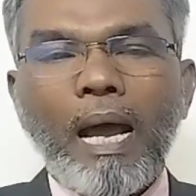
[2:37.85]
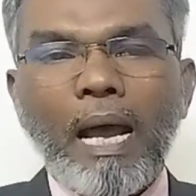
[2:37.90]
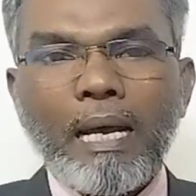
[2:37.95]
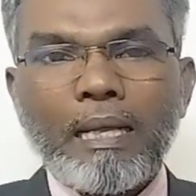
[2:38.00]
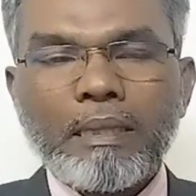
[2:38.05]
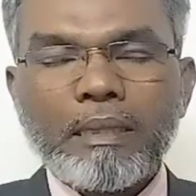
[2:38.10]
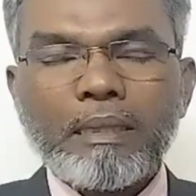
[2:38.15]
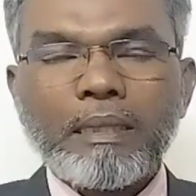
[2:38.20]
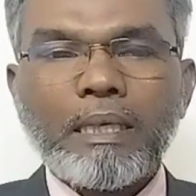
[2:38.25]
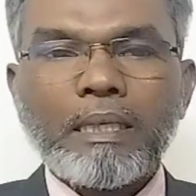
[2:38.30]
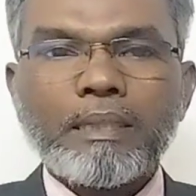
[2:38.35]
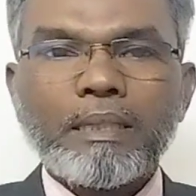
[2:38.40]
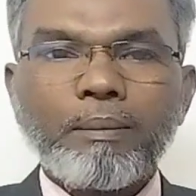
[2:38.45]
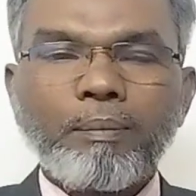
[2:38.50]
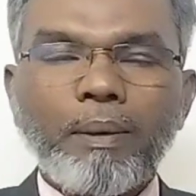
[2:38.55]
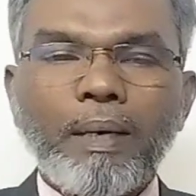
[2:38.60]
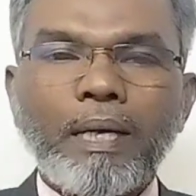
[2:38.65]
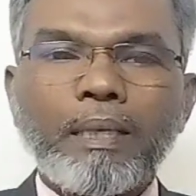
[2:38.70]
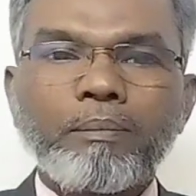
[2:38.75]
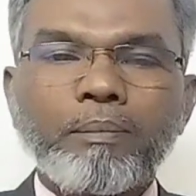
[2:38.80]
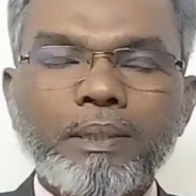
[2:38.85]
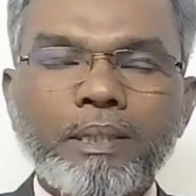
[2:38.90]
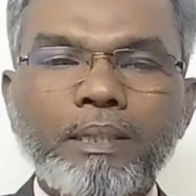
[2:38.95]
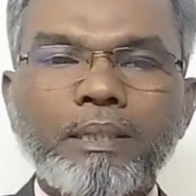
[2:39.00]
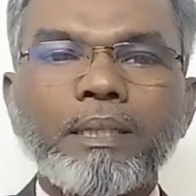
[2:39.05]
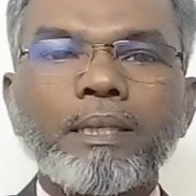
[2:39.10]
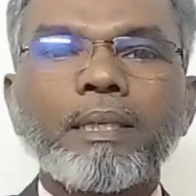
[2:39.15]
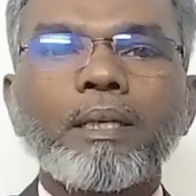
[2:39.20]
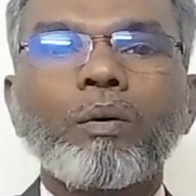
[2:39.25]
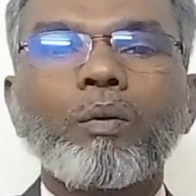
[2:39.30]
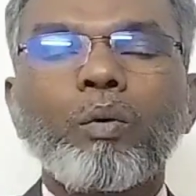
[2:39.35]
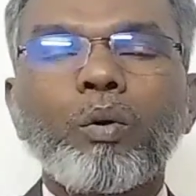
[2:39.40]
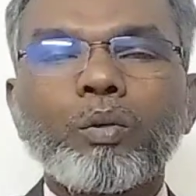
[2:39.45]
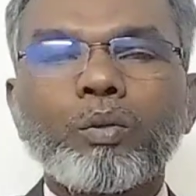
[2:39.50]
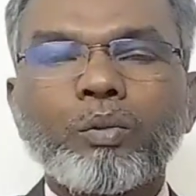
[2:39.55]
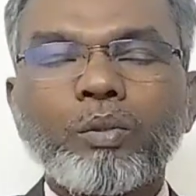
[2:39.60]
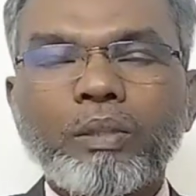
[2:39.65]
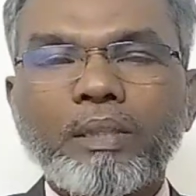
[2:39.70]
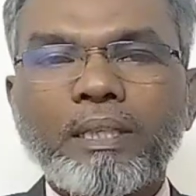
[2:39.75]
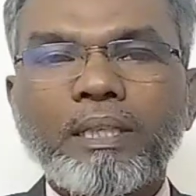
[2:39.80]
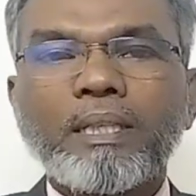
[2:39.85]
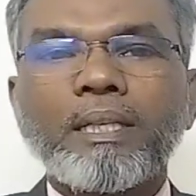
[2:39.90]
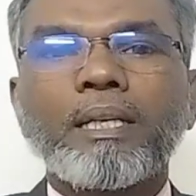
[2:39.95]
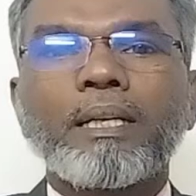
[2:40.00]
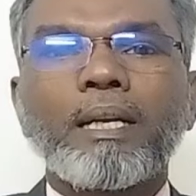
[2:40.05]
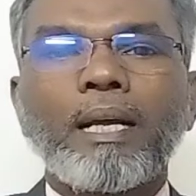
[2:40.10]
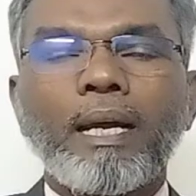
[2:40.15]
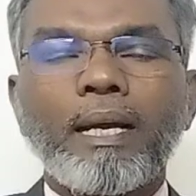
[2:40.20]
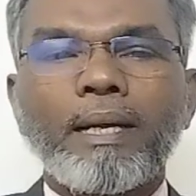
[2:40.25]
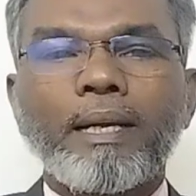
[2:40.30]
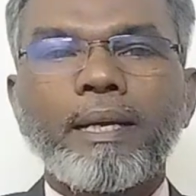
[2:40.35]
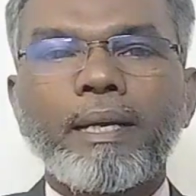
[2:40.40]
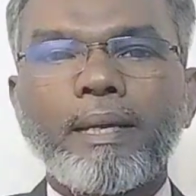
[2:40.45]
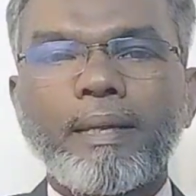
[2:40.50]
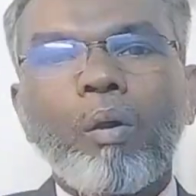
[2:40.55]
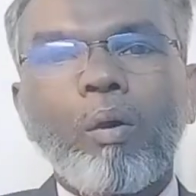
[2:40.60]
আন্দাজে ফার্মেসি থেকে ওষুধ কিনে না খেয়ে